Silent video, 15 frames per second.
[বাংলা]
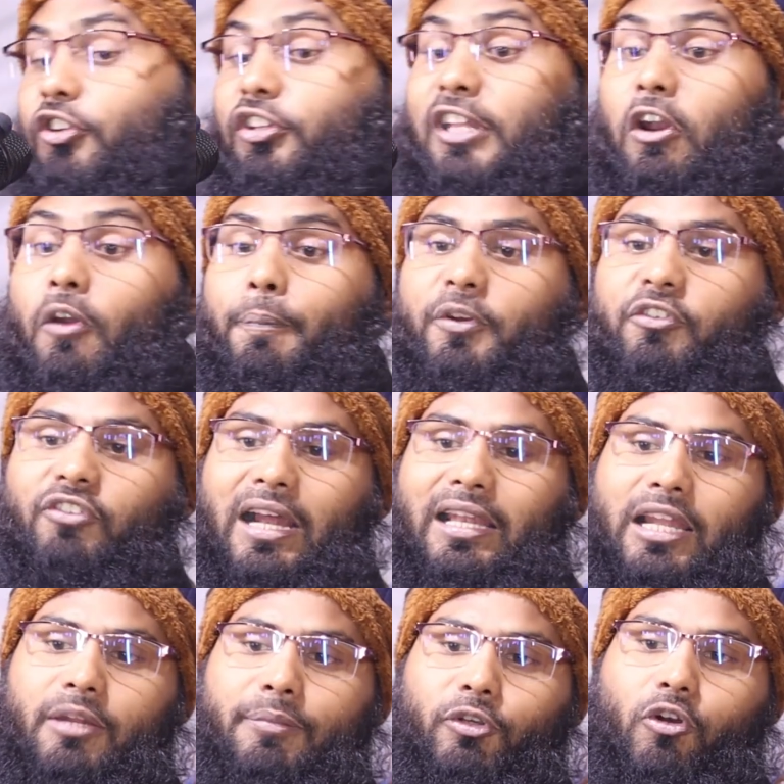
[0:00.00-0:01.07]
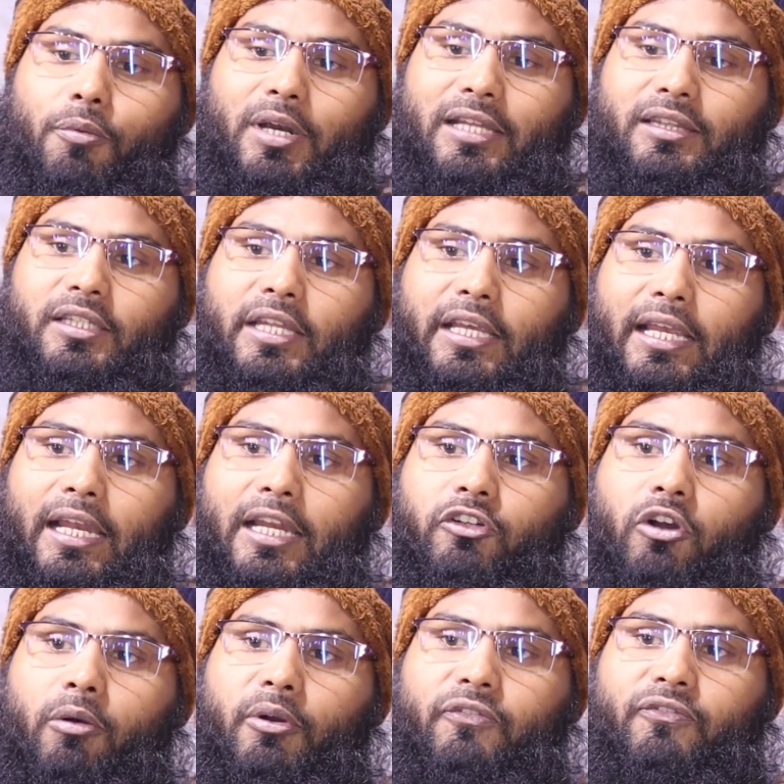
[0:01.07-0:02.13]
দুশো তেরো পৃষ্ঠে আল্লাহ নবী গভীর রাত্রিতে গেলেন
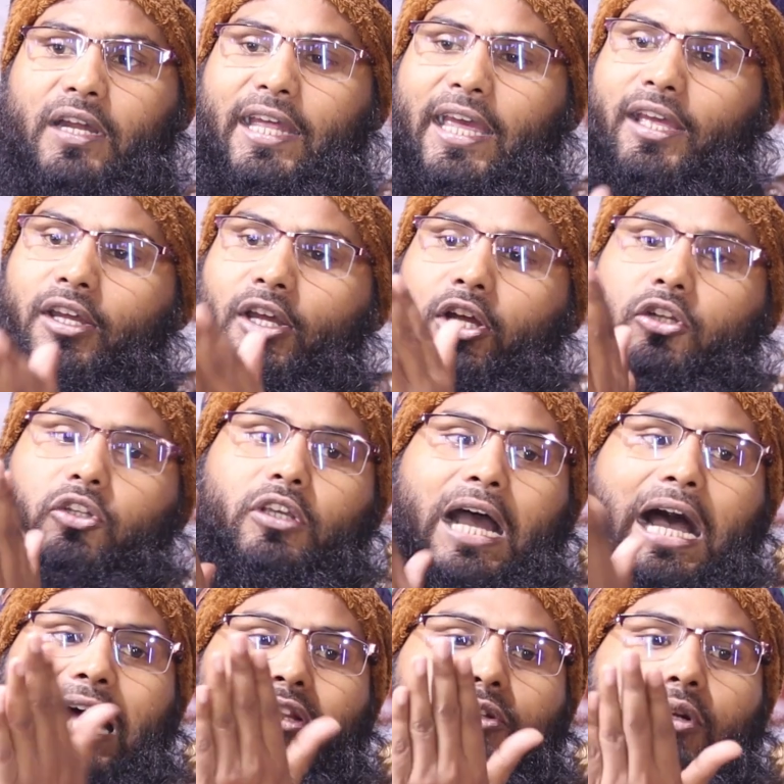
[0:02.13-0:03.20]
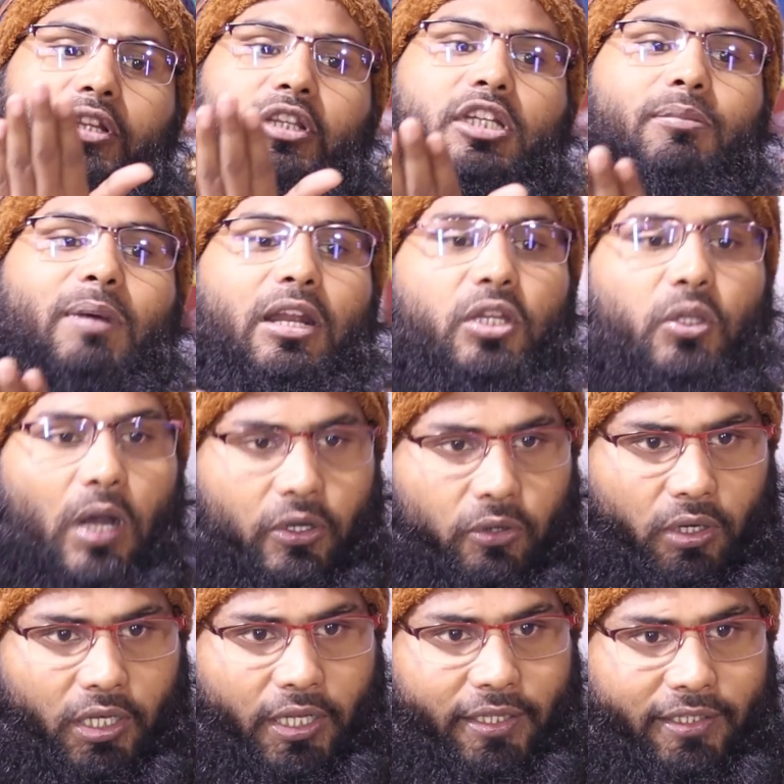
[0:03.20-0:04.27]
কবরস্থানে দুই হাত তুলে তিনবার দোয়া
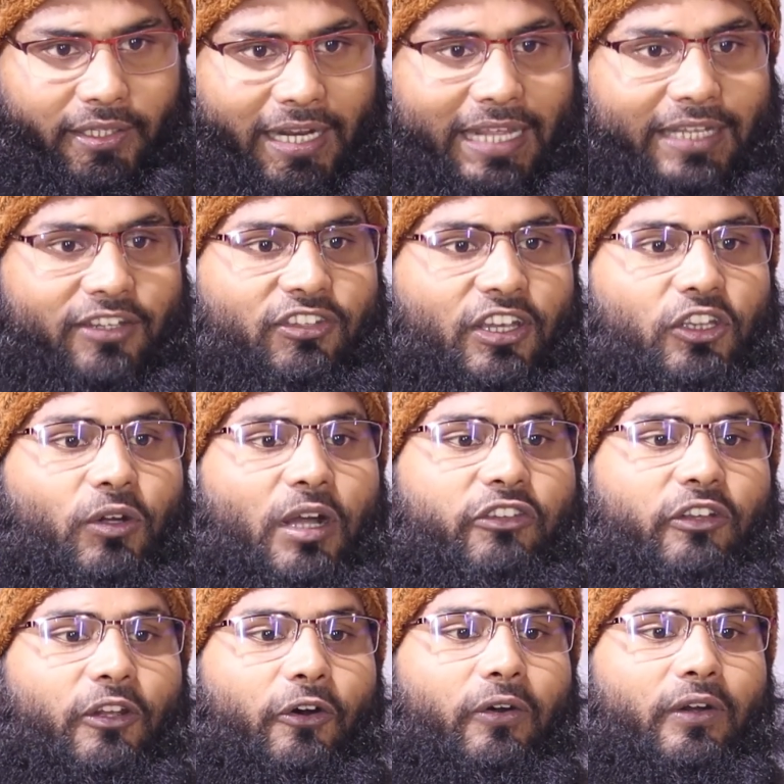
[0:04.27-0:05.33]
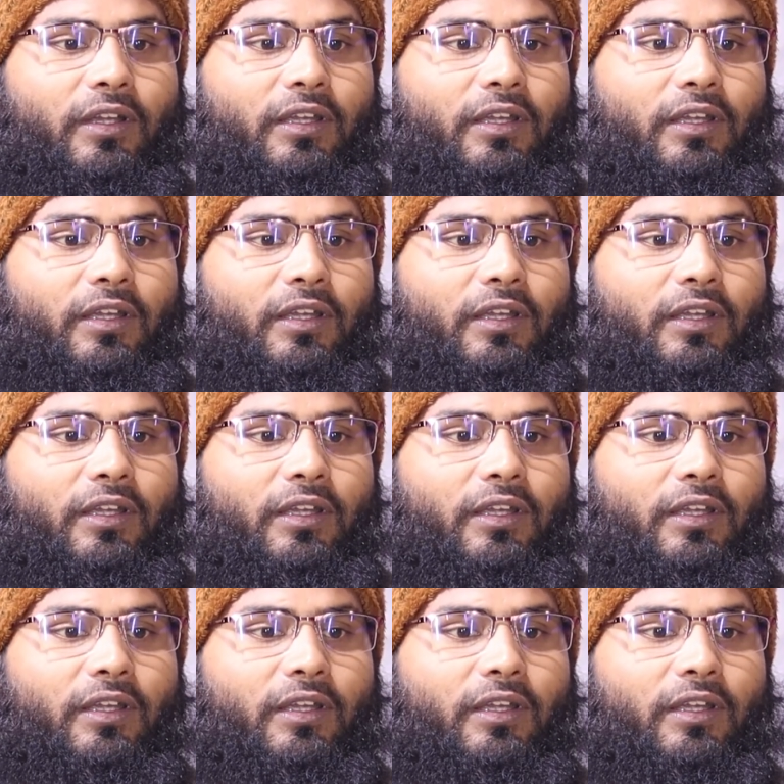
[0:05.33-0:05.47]
করলেন এটা কিসের দোয়া ছিল